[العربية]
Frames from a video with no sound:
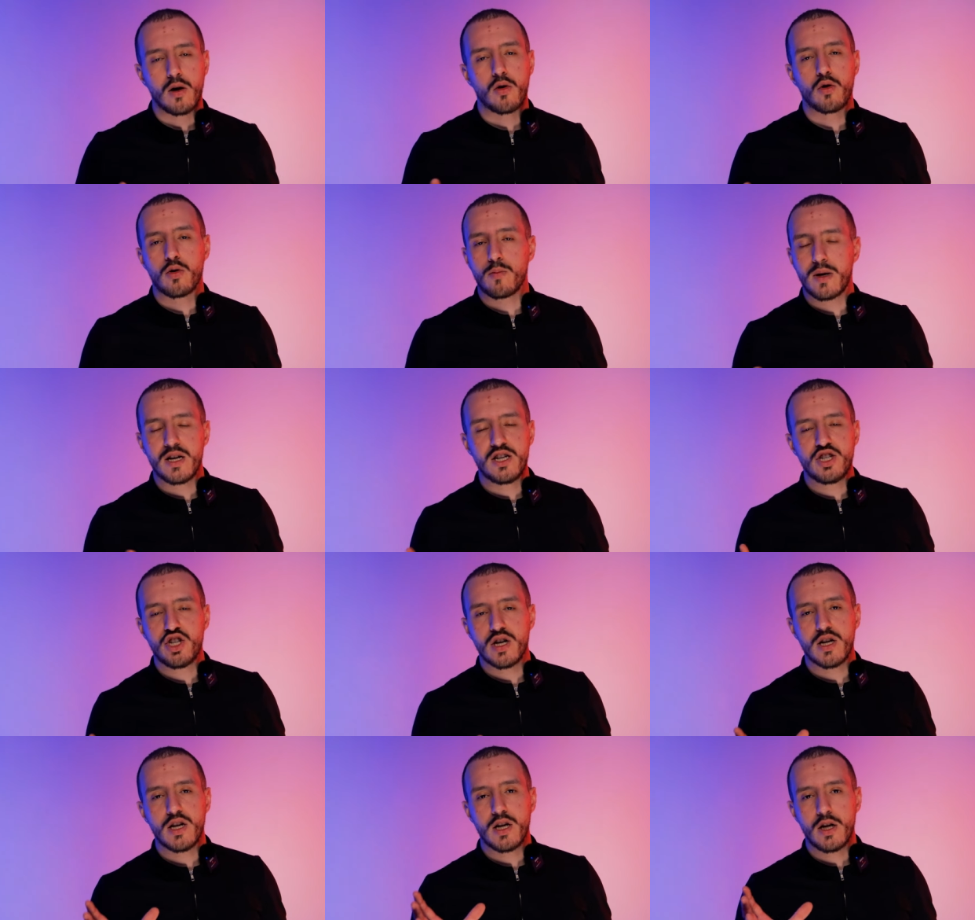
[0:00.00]
الوغ
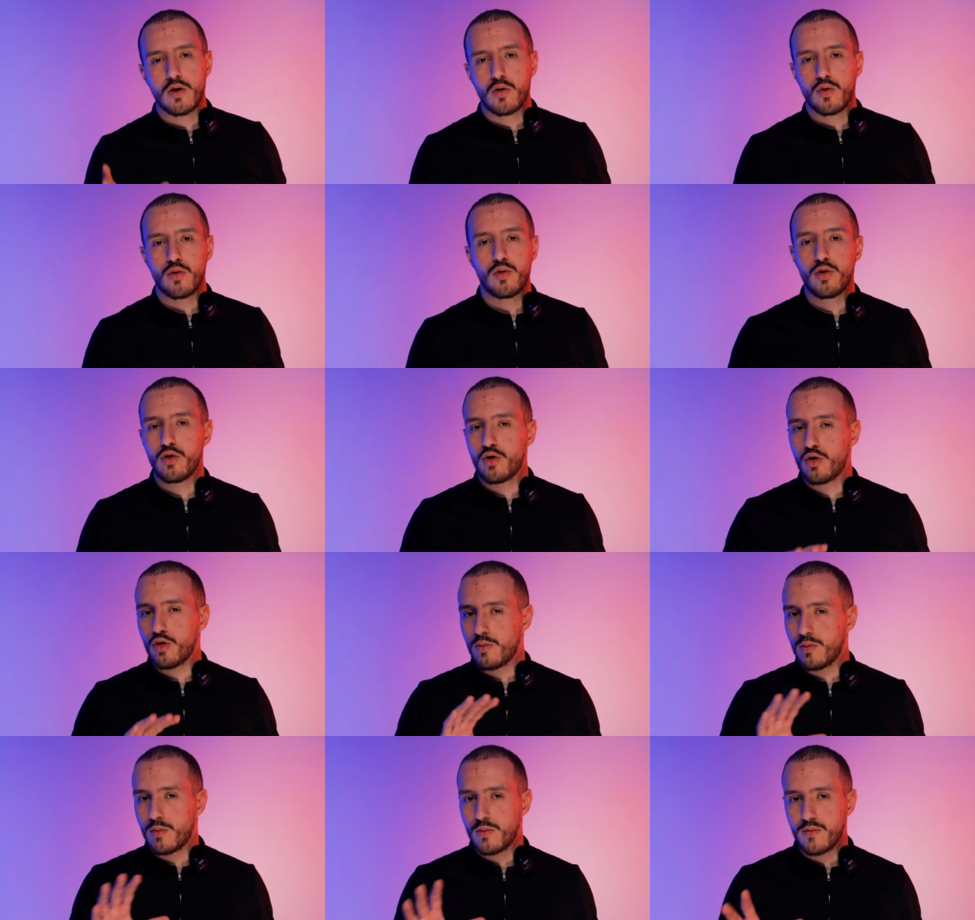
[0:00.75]
مانيش رايح نقول
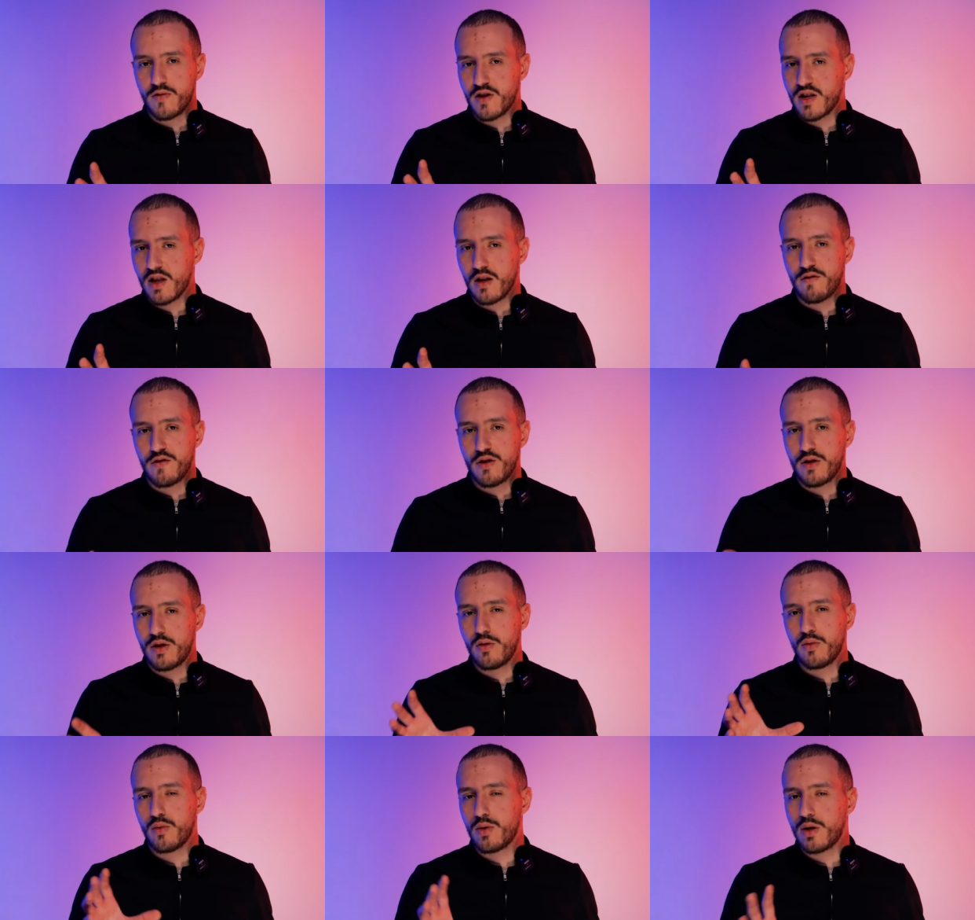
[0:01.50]
لكم في هذا
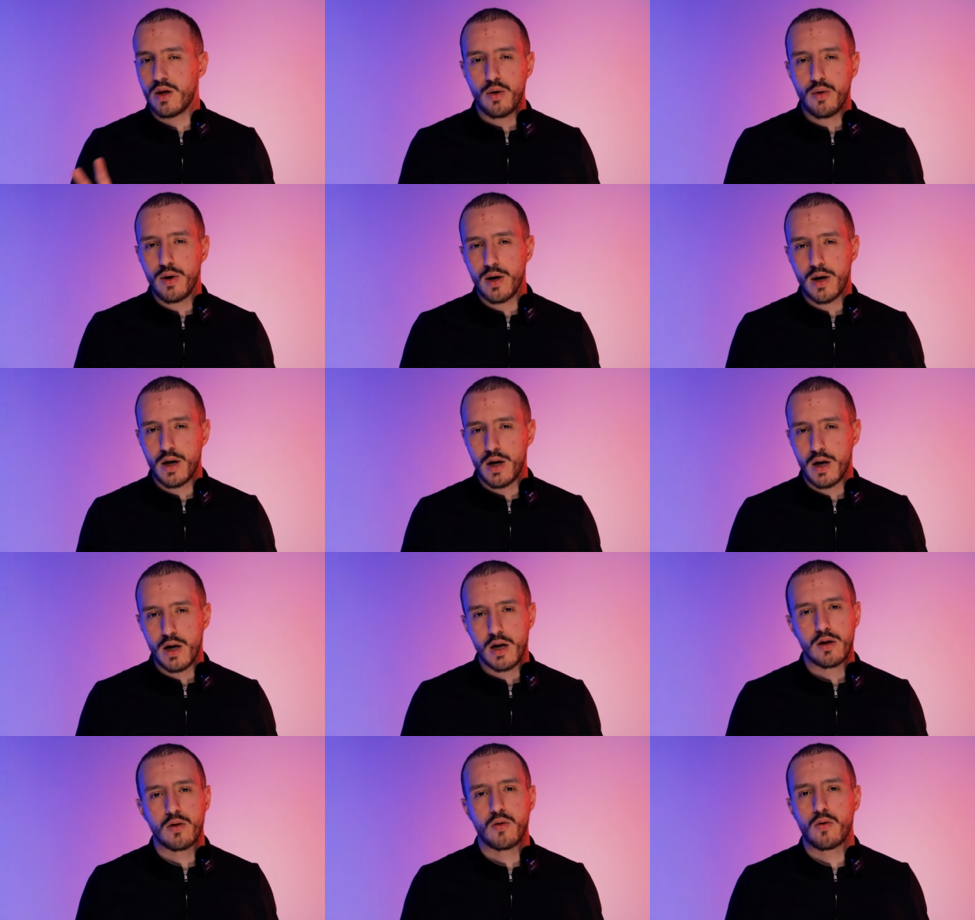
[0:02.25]
الفيديو الدوره
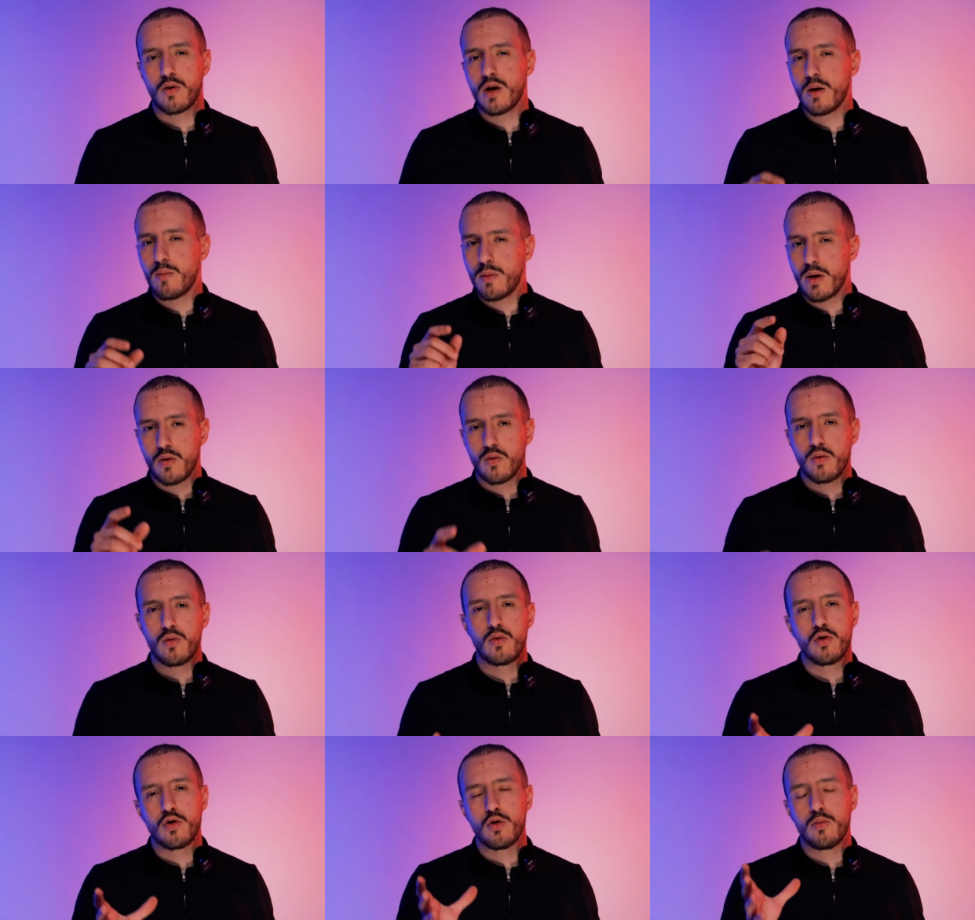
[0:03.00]
الالكترونيه مي
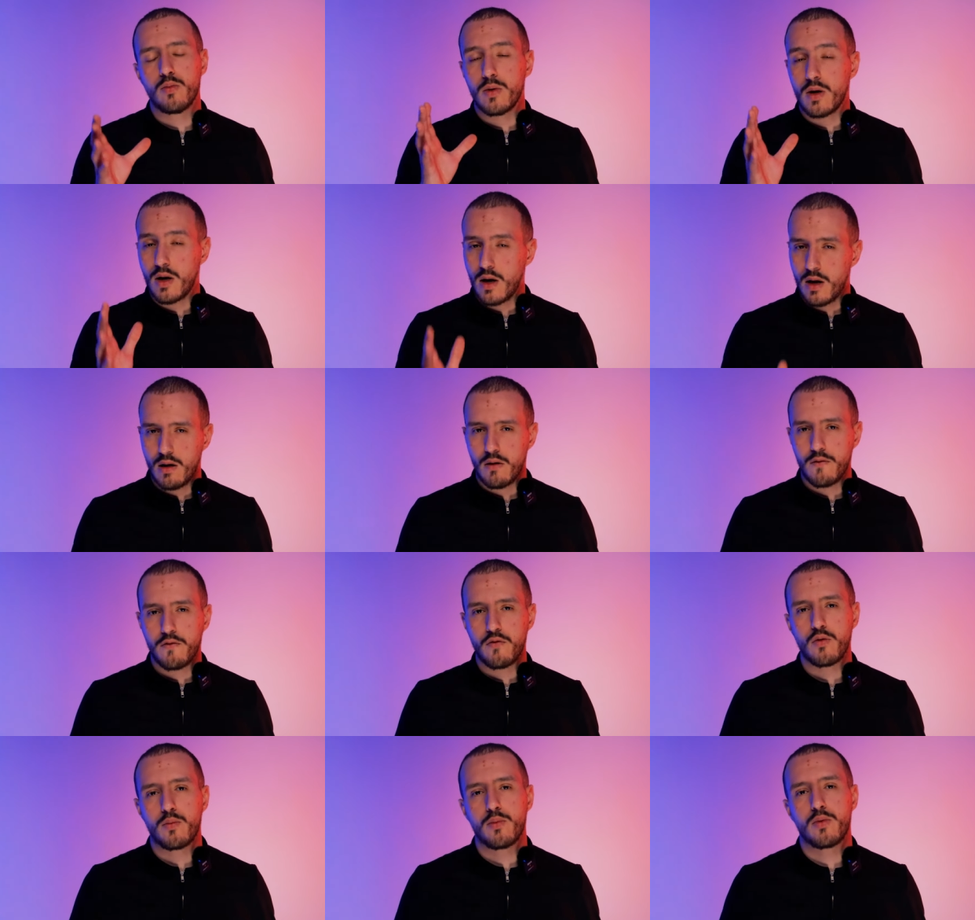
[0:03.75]
نقول لكم
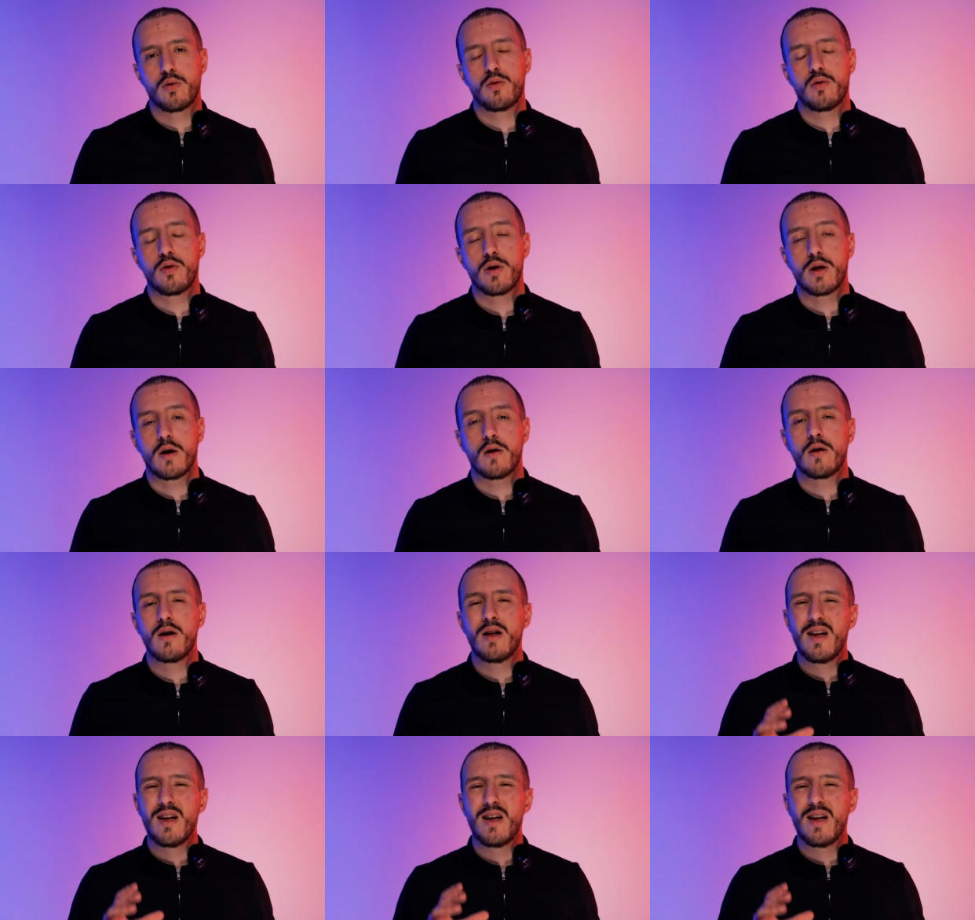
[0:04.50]
انفوبرونوريا